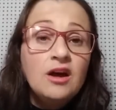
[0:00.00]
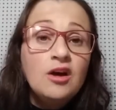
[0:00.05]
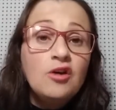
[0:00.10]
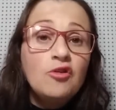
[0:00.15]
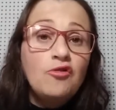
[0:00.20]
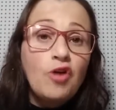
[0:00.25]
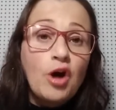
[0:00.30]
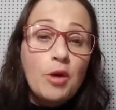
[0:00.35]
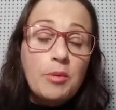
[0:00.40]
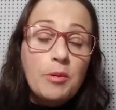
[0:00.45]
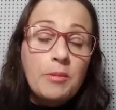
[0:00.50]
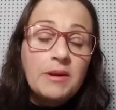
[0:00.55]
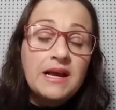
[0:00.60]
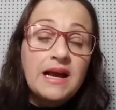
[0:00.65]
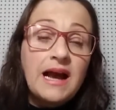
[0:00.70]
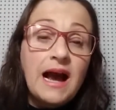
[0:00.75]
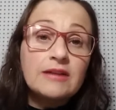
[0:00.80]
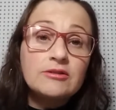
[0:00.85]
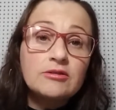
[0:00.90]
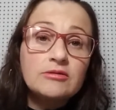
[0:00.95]
foi
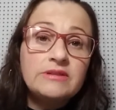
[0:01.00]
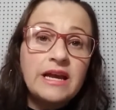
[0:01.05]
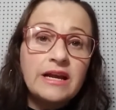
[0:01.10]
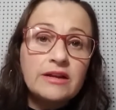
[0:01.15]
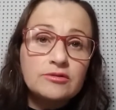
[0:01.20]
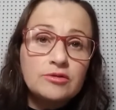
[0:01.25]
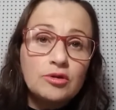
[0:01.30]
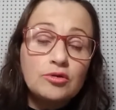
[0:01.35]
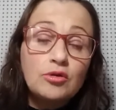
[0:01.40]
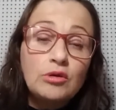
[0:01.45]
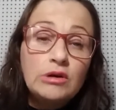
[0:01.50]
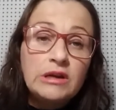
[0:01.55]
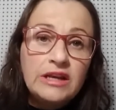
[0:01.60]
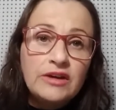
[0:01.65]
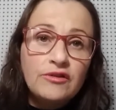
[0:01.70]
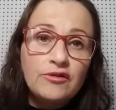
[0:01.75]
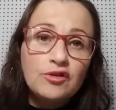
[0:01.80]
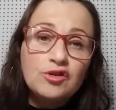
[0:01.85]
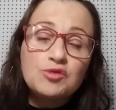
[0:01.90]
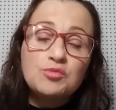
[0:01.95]
publicado dentro do
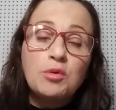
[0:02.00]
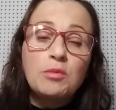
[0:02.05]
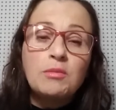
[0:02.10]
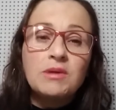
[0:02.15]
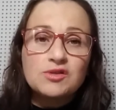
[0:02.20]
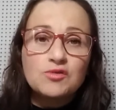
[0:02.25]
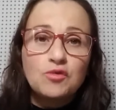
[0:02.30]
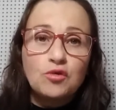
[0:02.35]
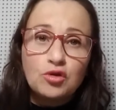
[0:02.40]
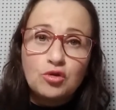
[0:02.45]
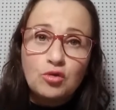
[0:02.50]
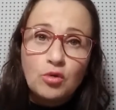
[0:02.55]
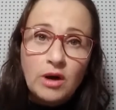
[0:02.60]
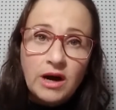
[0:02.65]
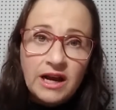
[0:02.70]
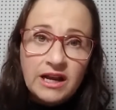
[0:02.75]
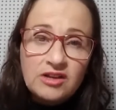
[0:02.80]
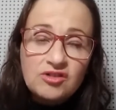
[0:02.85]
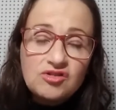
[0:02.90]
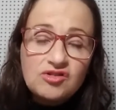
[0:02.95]
livro Espumas
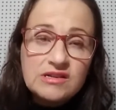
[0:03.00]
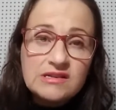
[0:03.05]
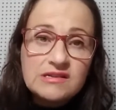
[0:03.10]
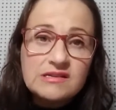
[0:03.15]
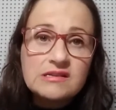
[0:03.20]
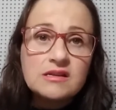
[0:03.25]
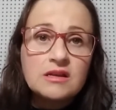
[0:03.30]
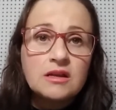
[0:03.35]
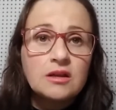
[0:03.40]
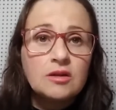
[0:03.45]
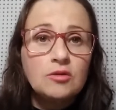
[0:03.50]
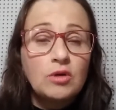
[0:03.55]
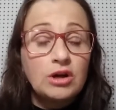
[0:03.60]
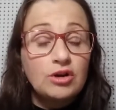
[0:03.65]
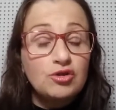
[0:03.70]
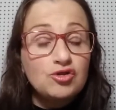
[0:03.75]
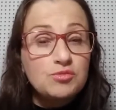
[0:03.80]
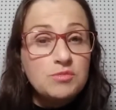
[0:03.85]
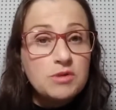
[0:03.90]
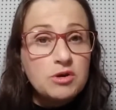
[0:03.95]
Flutuantes, no
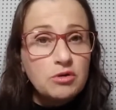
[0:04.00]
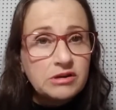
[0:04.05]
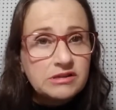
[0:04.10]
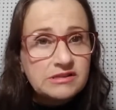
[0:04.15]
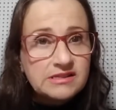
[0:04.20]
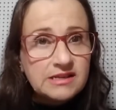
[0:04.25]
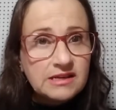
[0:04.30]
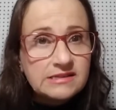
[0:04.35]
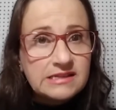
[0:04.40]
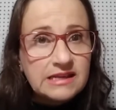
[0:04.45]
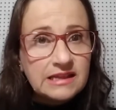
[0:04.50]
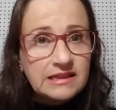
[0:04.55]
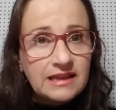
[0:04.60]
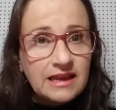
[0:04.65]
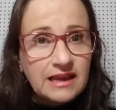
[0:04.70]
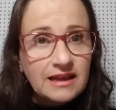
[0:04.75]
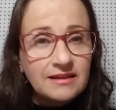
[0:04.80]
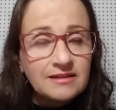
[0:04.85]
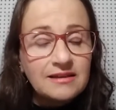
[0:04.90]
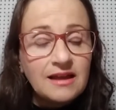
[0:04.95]
ano de
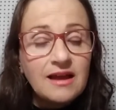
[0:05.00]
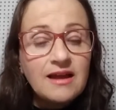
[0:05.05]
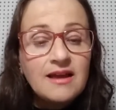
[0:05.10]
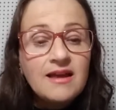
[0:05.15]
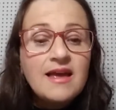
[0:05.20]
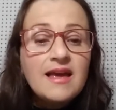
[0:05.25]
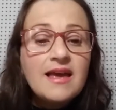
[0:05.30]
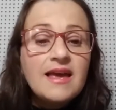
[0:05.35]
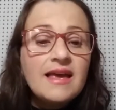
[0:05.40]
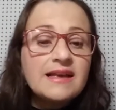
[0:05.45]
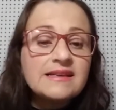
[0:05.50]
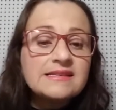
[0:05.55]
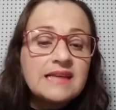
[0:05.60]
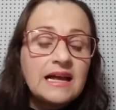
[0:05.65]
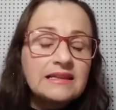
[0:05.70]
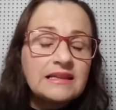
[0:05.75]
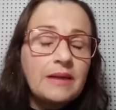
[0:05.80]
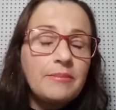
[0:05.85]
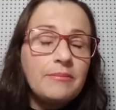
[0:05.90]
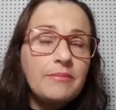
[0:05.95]
1870,
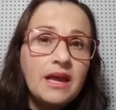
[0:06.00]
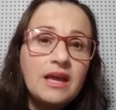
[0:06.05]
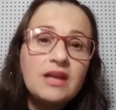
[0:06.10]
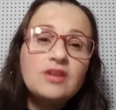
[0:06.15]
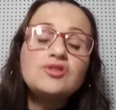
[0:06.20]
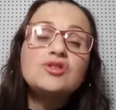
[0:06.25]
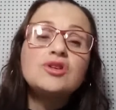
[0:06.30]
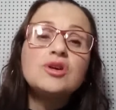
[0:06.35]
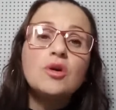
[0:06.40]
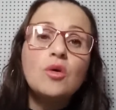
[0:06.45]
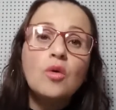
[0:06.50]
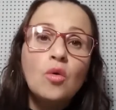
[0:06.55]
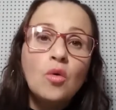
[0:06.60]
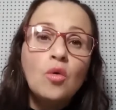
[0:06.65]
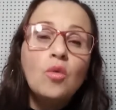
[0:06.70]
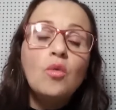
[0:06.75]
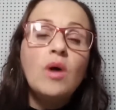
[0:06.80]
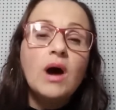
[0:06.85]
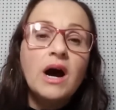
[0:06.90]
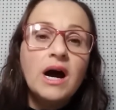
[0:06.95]
exatamente
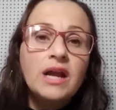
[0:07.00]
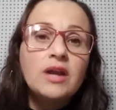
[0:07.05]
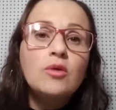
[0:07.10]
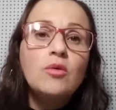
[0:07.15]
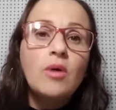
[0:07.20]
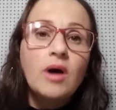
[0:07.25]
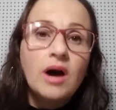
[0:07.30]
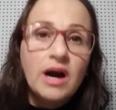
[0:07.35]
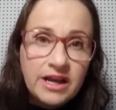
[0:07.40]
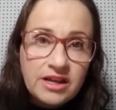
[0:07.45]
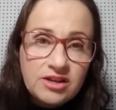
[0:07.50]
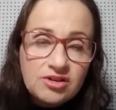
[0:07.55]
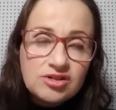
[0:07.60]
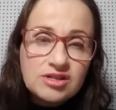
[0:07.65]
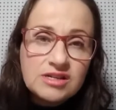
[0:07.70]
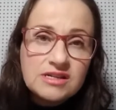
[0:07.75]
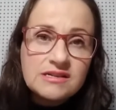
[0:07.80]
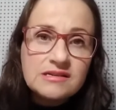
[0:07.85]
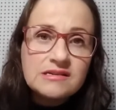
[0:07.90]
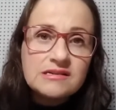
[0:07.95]
um ano
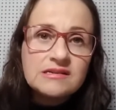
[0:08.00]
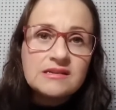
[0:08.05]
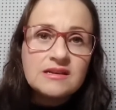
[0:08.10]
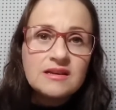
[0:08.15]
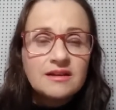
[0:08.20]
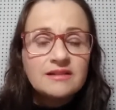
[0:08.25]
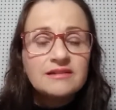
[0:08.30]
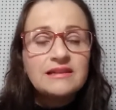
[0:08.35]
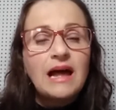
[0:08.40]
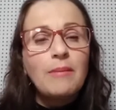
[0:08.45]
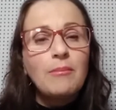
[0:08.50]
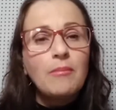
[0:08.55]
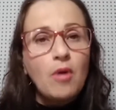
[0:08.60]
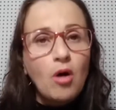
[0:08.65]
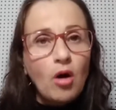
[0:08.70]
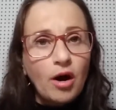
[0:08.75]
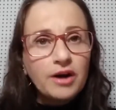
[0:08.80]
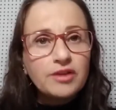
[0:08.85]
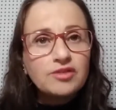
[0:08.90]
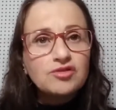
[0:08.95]
antes da
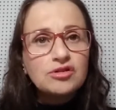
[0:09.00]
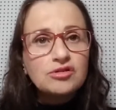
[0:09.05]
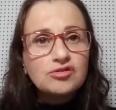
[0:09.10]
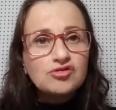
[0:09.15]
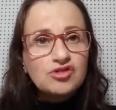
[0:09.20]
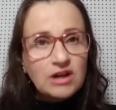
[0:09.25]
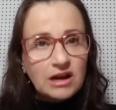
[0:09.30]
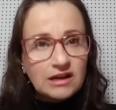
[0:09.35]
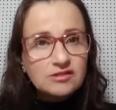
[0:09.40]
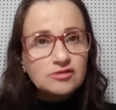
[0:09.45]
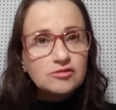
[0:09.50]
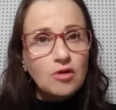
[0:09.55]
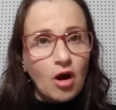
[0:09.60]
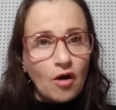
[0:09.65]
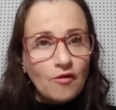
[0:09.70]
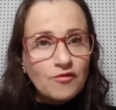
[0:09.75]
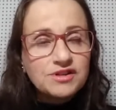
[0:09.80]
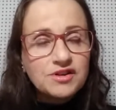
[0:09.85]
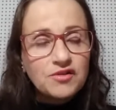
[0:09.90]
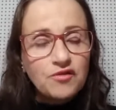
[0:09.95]
morte de Castro
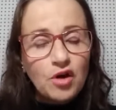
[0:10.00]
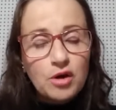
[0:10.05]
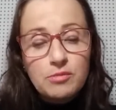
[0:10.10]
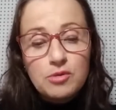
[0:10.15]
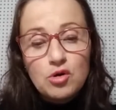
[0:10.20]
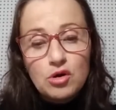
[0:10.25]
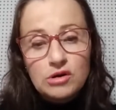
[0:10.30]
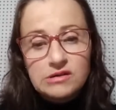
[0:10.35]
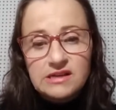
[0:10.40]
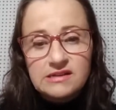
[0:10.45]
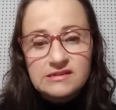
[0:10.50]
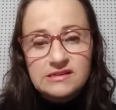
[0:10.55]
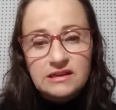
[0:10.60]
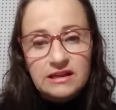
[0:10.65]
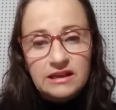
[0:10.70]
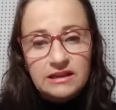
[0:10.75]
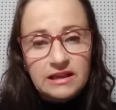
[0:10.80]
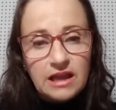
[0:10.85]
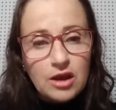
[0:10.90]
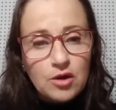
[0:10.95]
Alves, que foi em
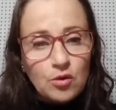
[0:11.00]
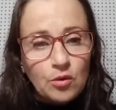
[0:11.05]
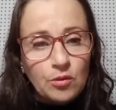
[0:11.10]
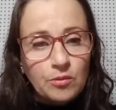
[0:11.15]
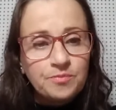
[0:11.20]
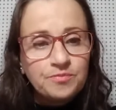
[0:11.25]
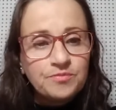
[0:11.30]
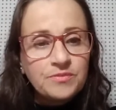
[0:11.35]
1871.